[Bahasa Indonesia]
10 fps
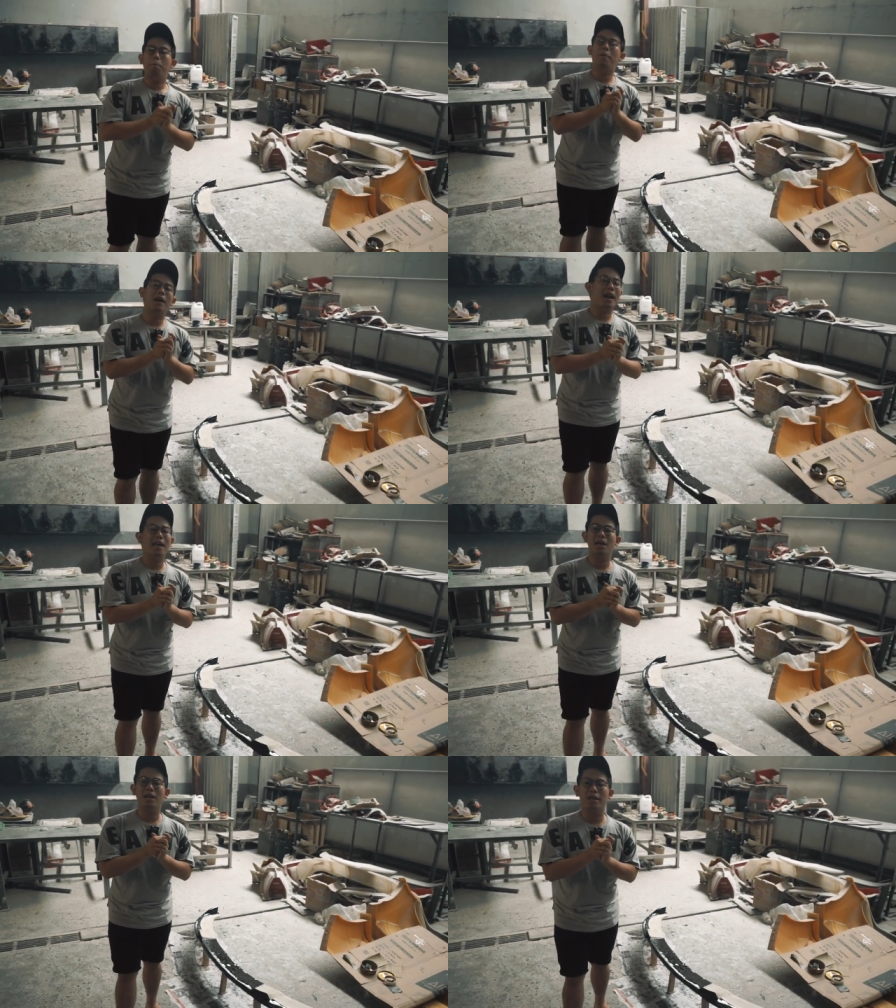per
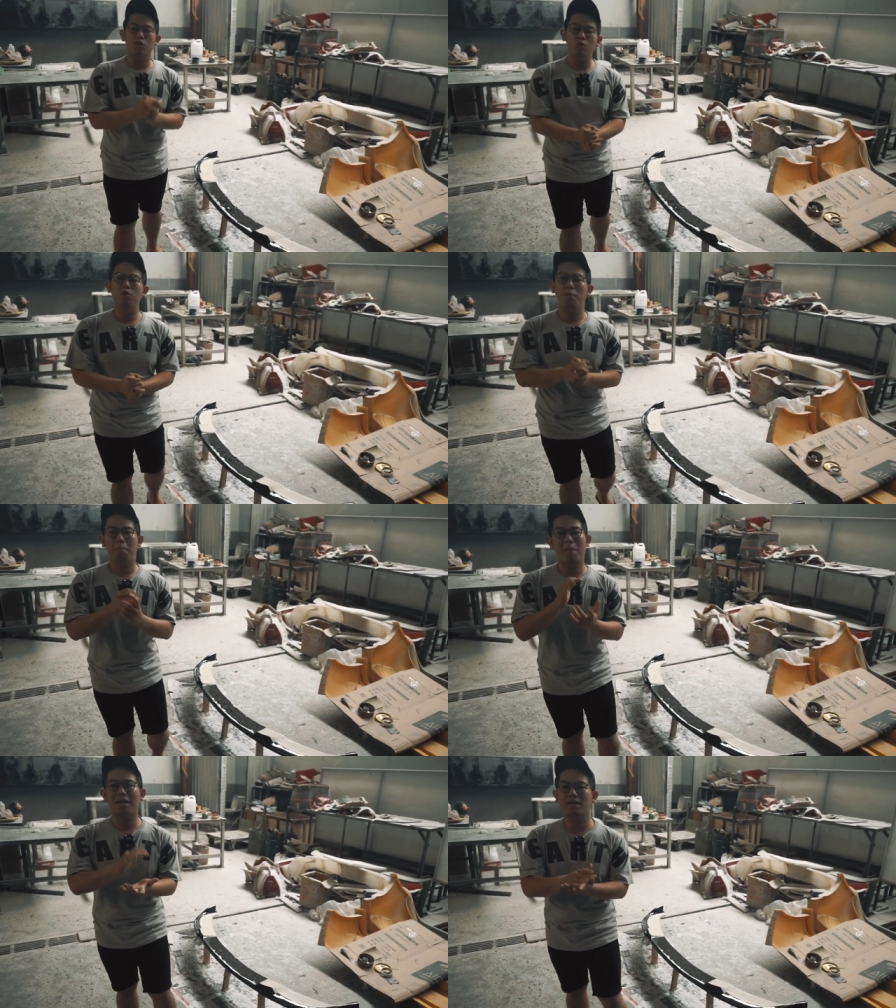layer itu
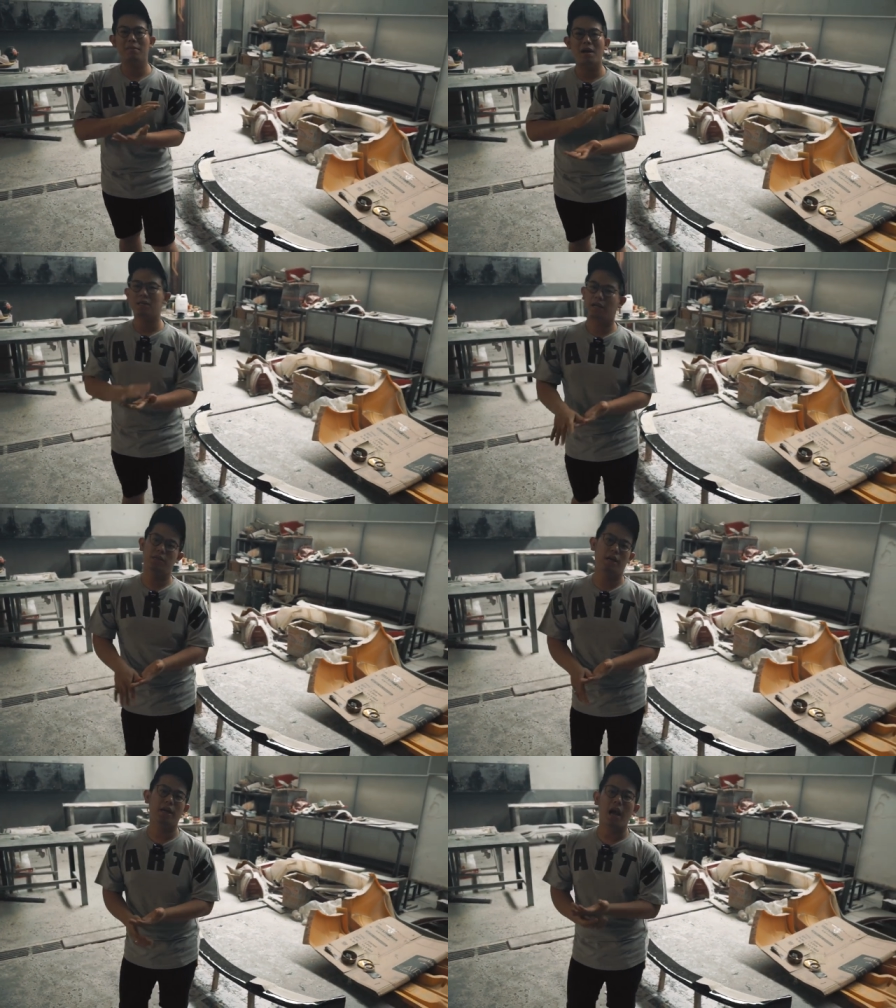masing-masing.
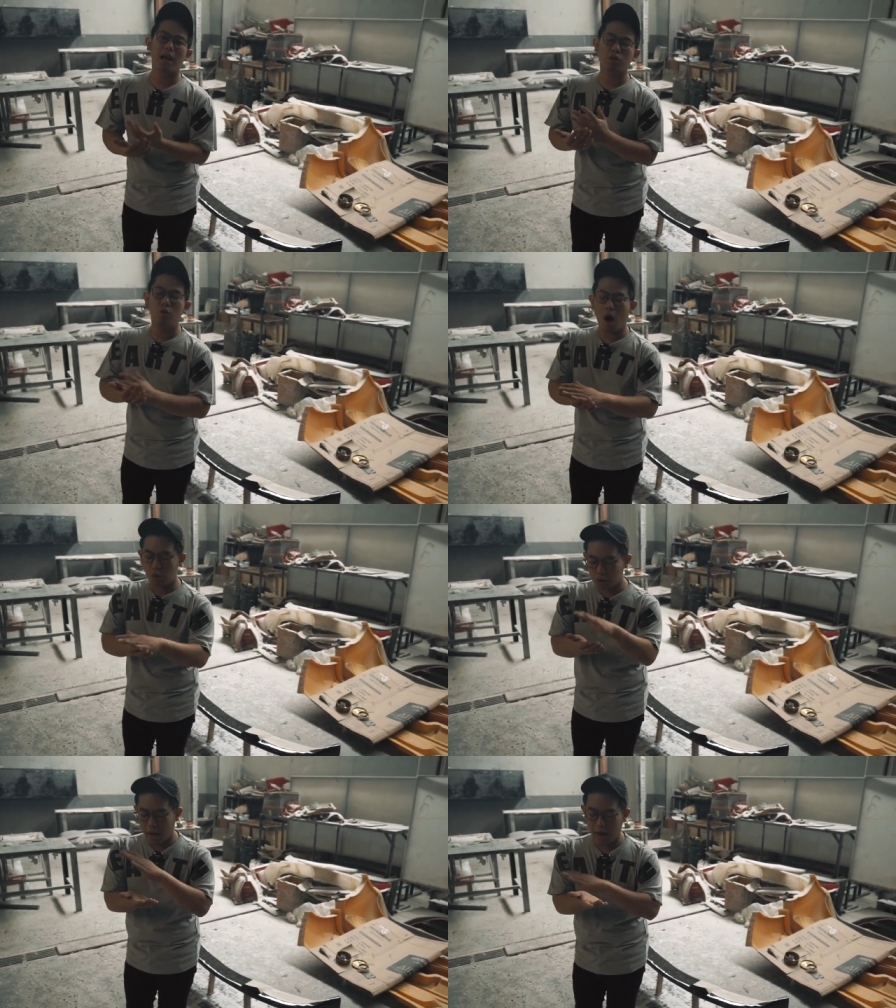Jadi kalian tuh
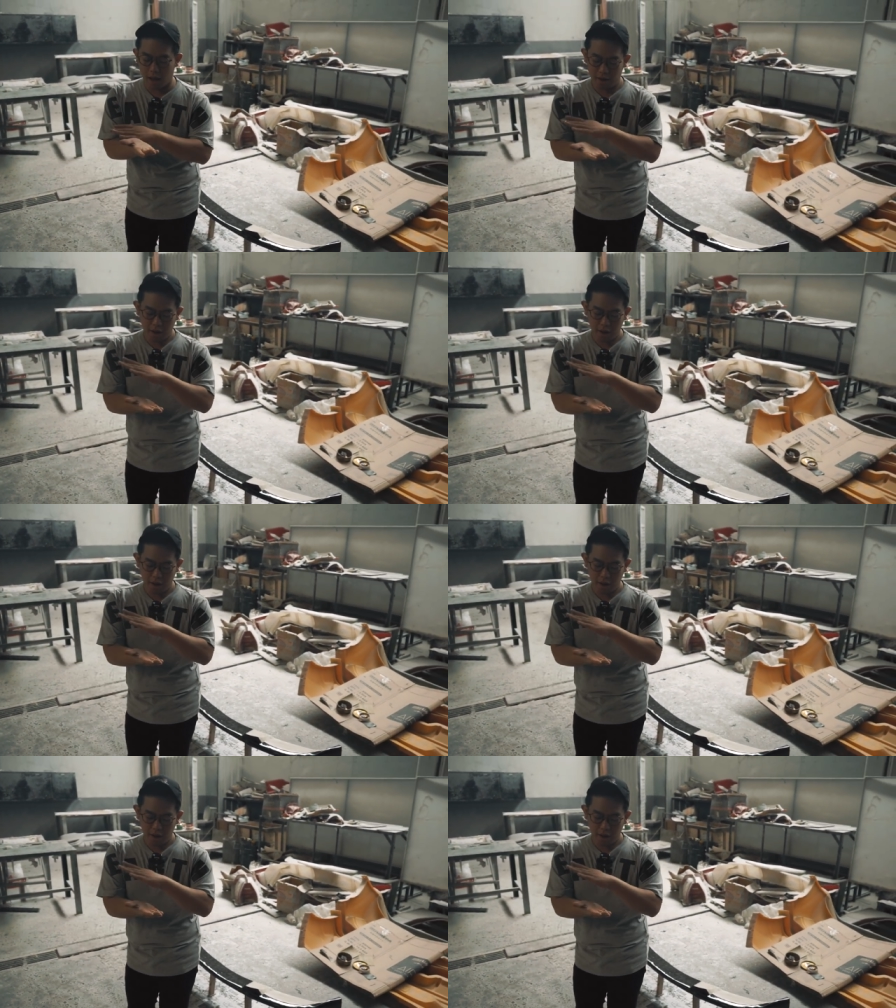harus kayak